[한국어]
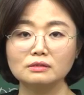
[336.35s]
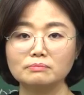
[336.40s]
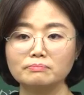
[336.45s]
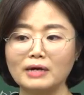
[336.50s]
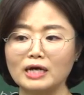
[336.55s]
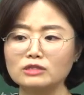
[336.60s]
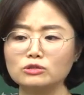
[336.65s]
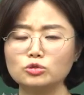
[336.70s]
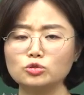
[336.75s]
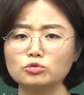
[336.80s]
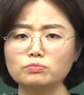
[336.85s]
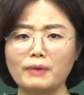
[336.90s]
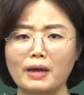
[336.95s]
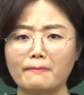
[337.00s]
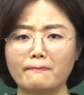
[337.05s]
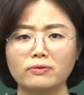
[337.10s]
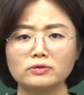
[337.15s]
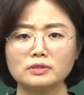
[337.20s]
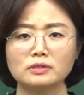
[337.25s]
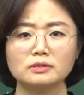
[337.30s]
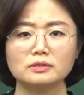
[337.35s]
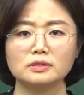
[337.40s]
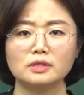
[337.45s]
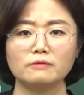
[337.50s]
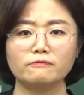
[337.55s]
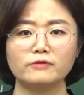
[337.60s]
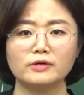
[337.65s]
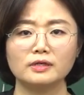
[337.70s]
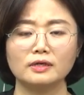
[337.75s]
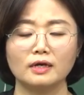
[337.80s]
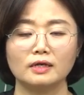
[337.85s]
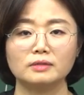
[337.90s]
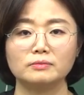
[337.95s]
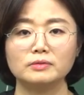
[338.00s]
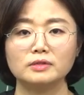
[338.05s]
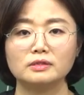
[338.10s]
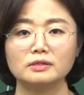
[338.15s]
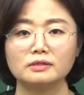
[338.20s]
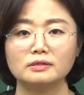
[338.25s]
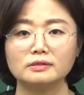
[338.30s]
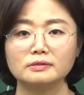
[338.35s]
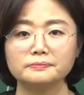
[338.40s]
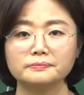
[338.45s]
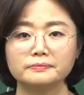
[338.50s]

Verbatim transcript: 반드도 100% 세이프한 게 아닙니다.